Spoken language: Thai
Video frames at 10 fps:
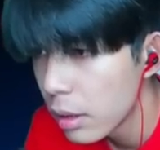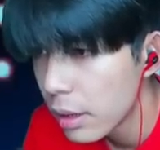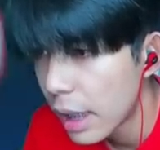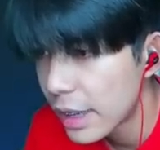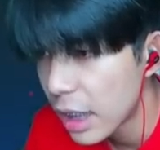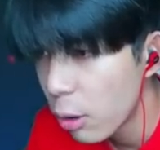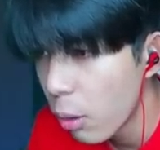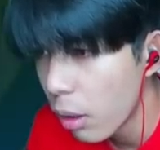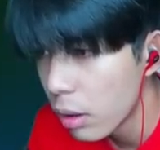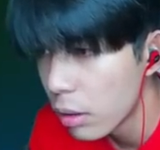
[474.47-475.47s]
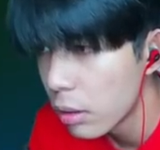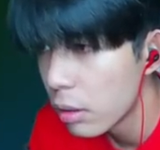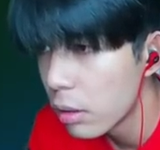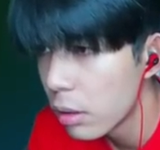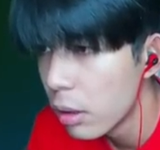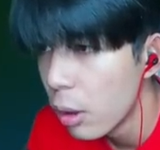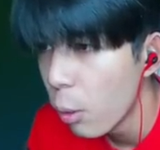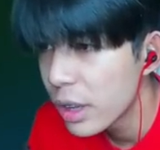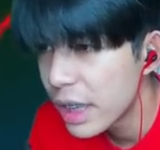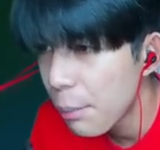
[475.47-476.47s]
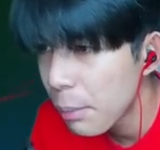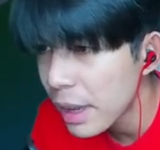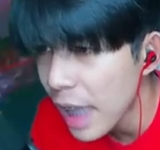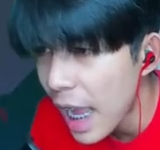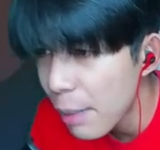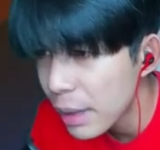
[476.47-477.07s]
ตายไซโง่โอ้ยเชี่ยมันไม่ตายมัน